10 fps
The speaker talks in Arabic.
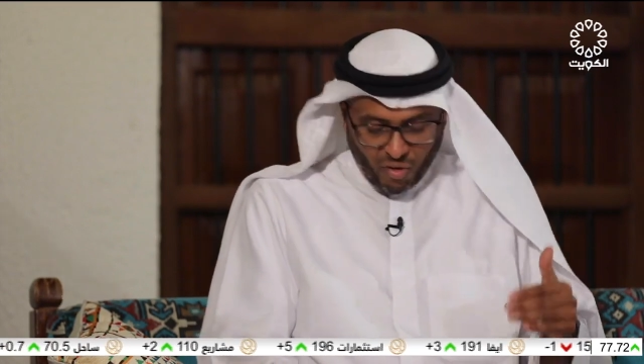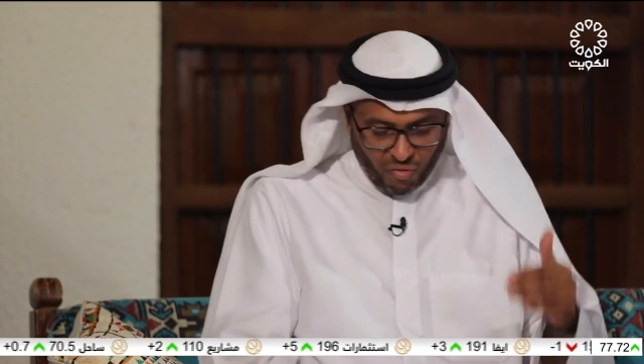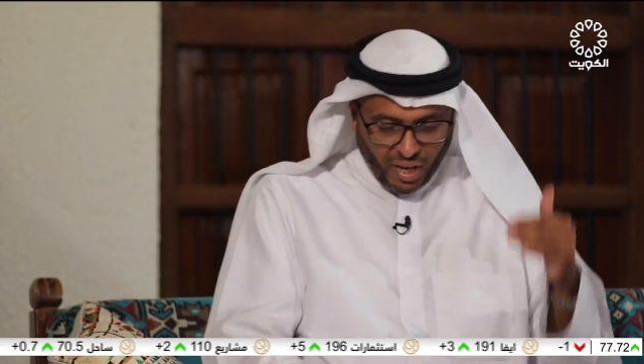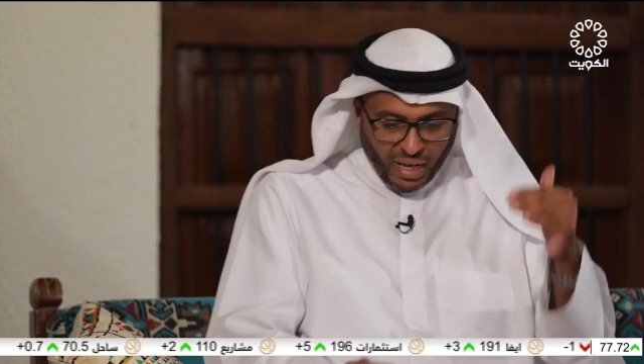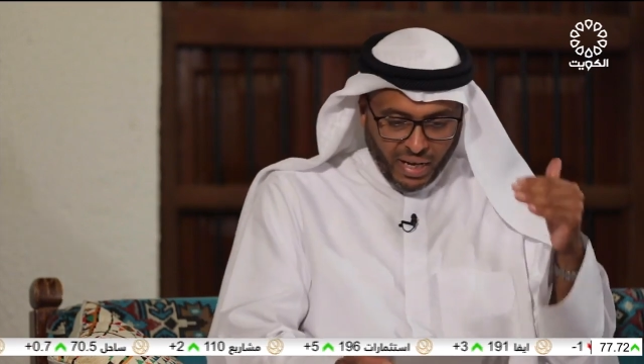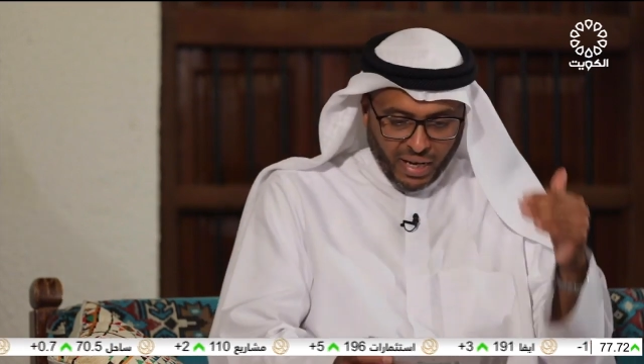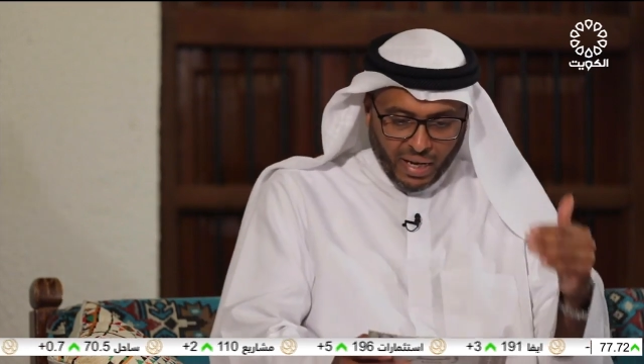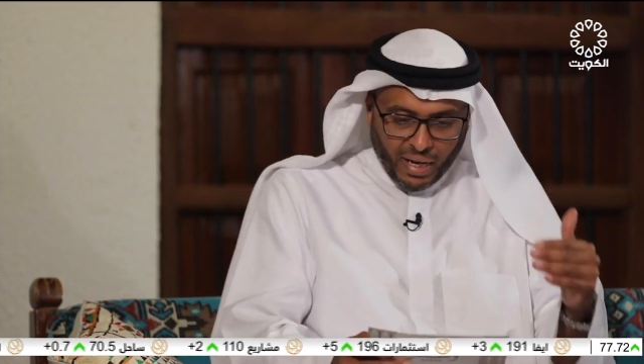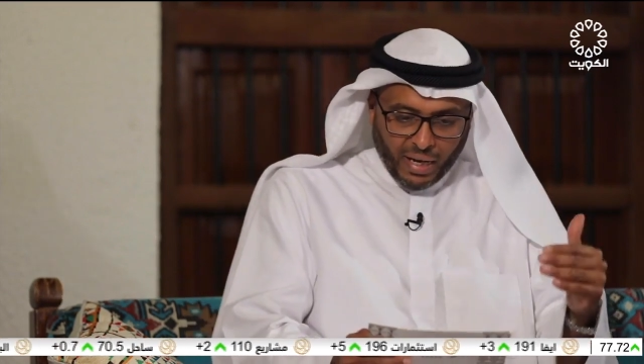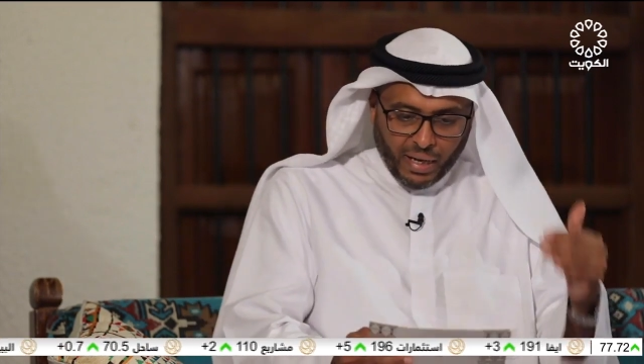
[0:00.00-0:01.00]

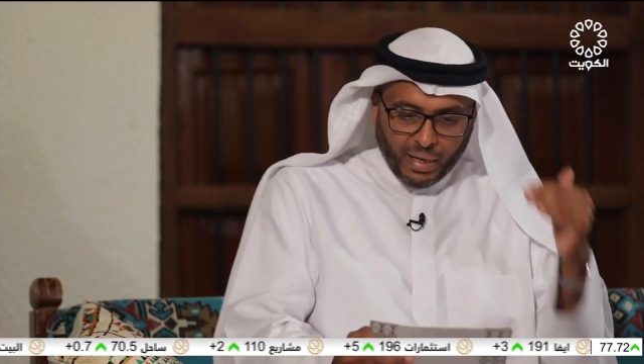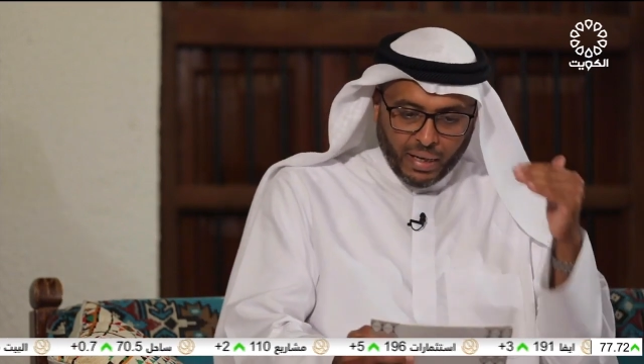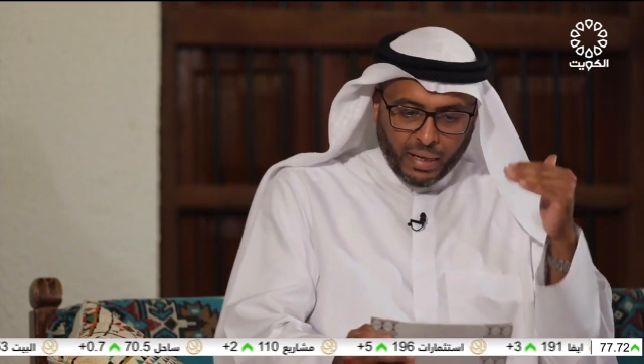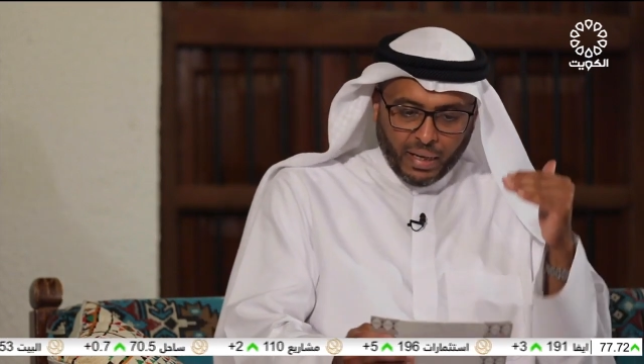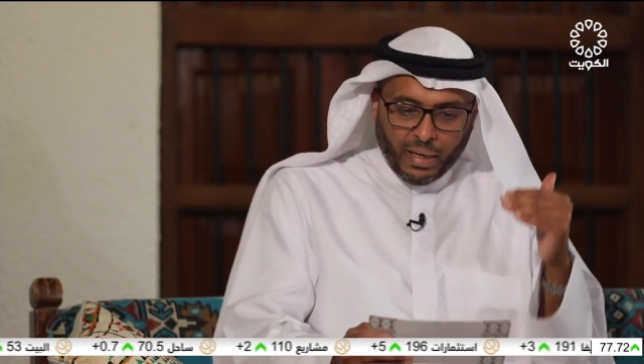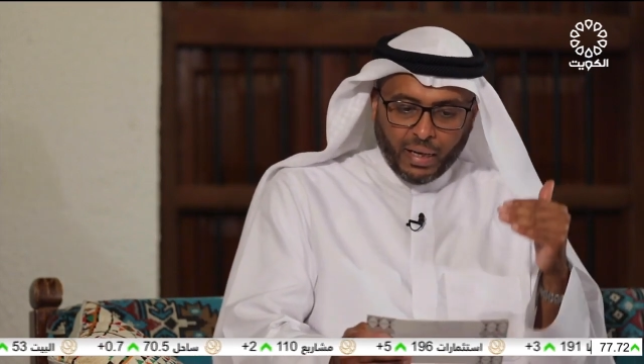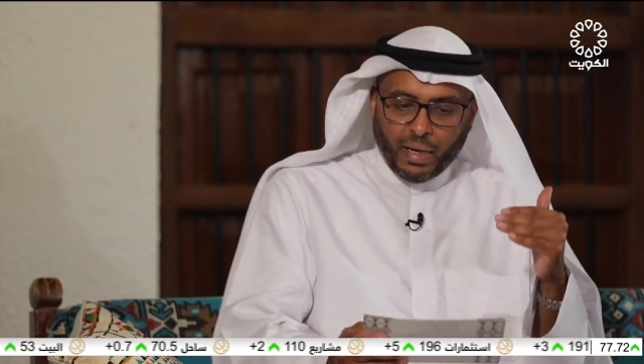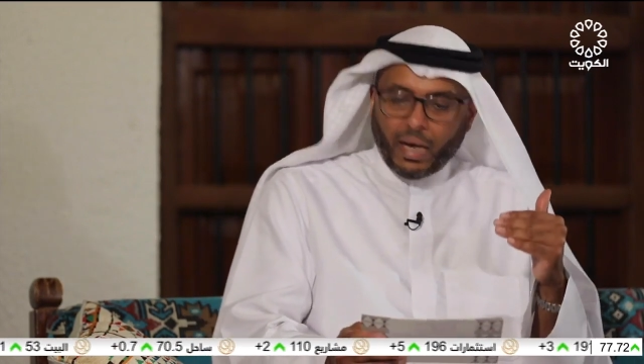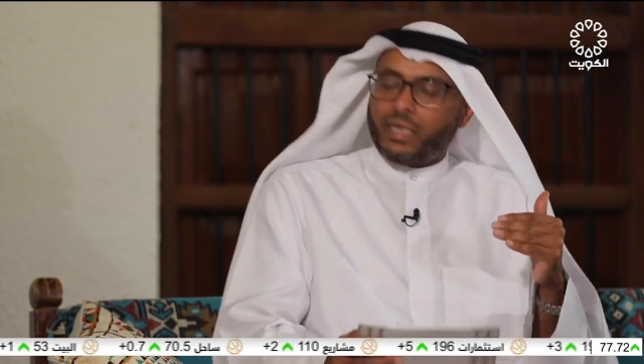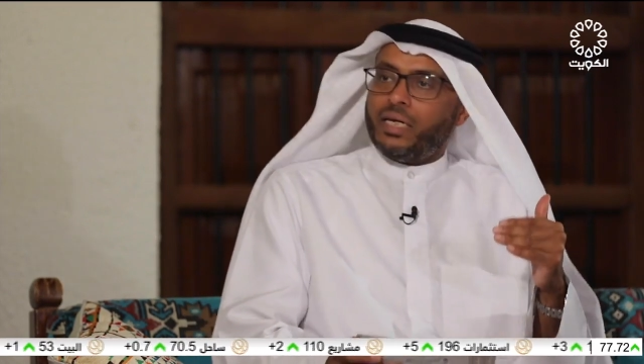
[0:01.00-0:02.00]

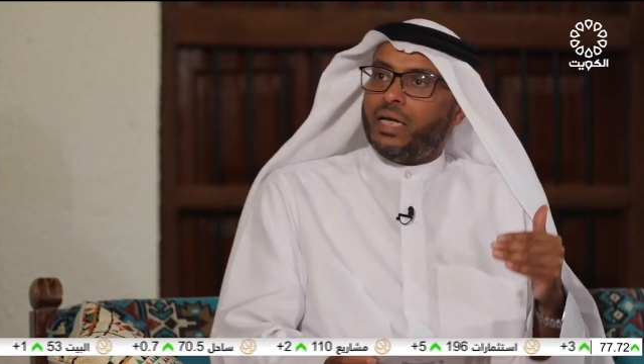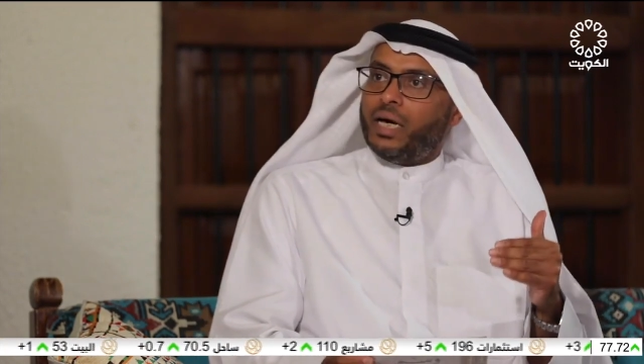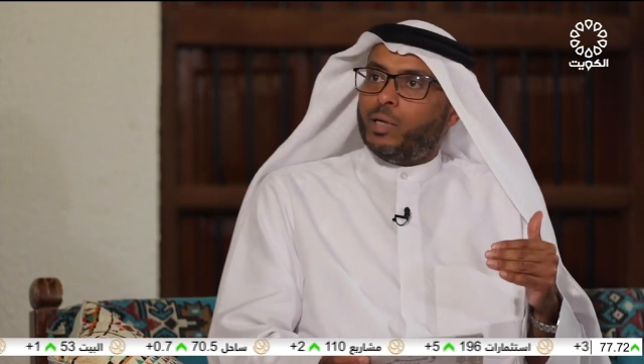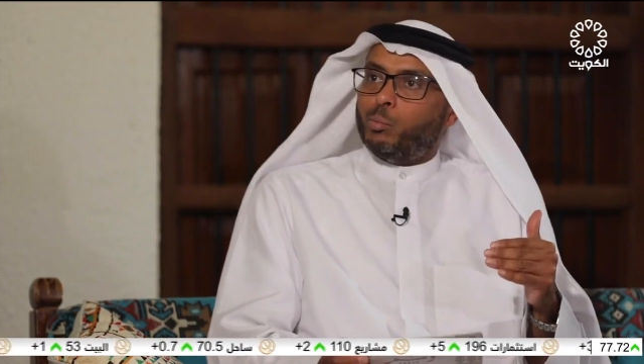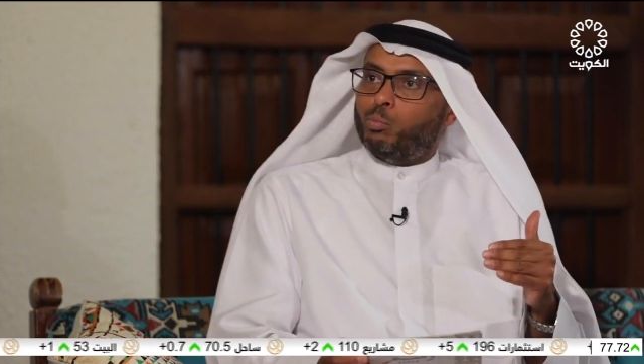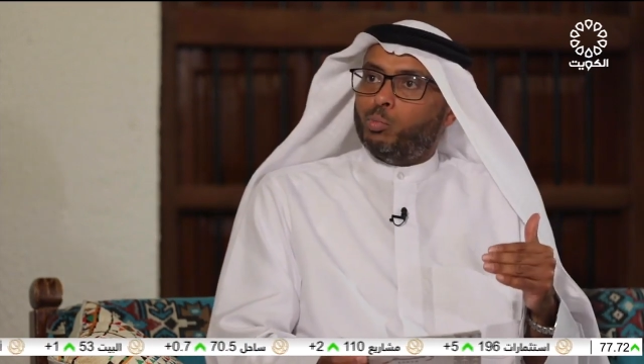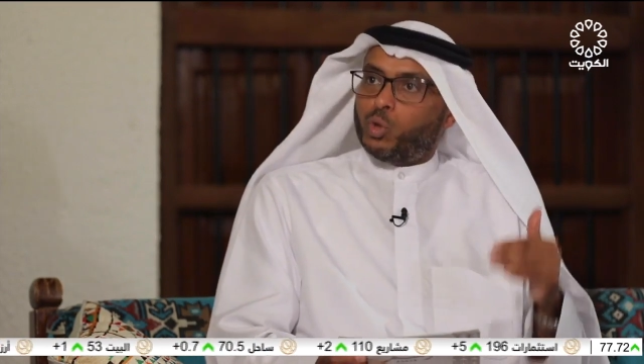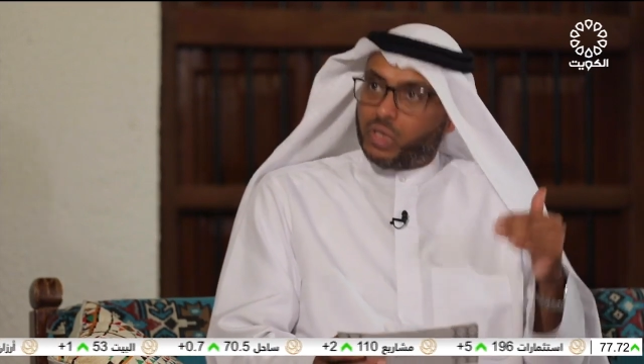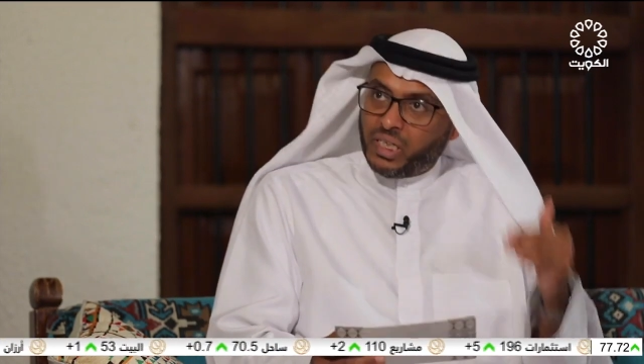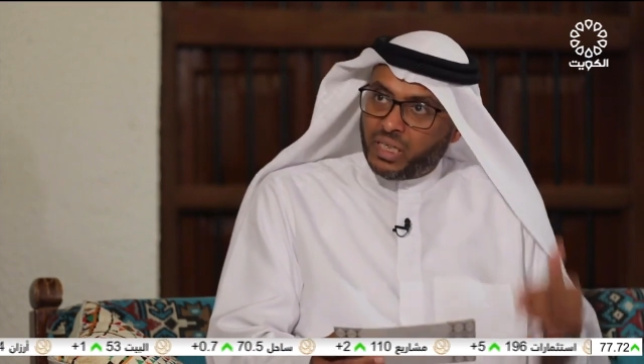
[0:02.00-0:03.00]
فعين آه،
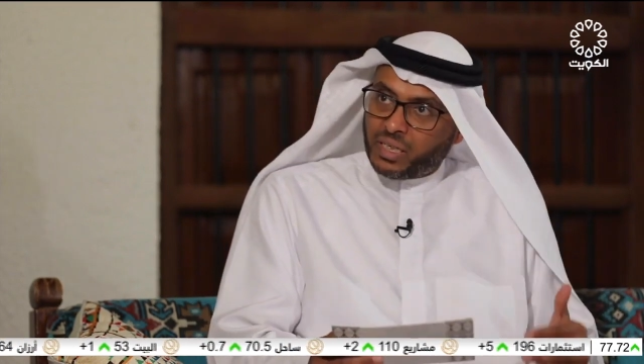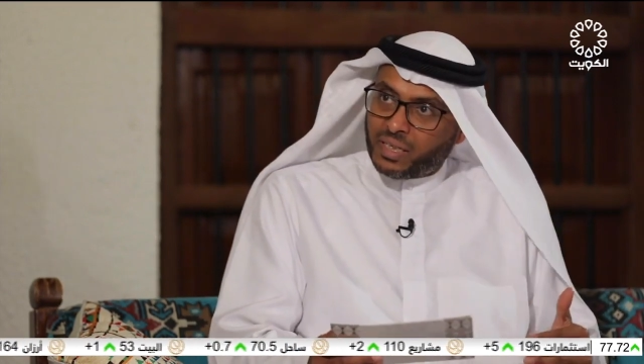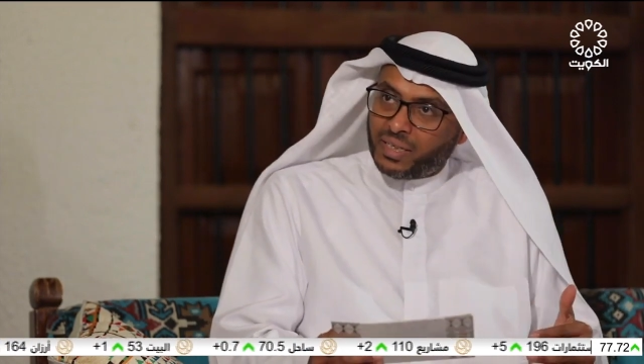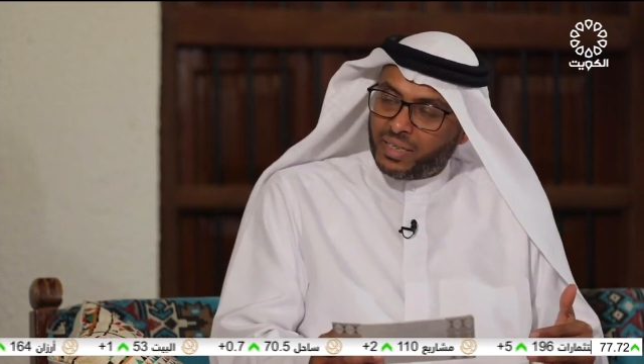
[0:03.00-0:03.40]
مدير